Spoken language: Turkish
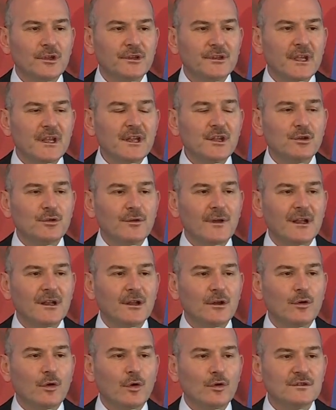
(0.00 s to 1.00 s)
yeni
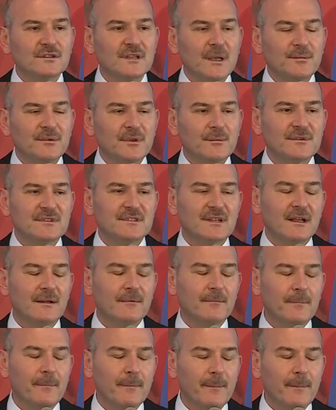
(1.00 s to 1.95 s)
güvenlik konseptimizle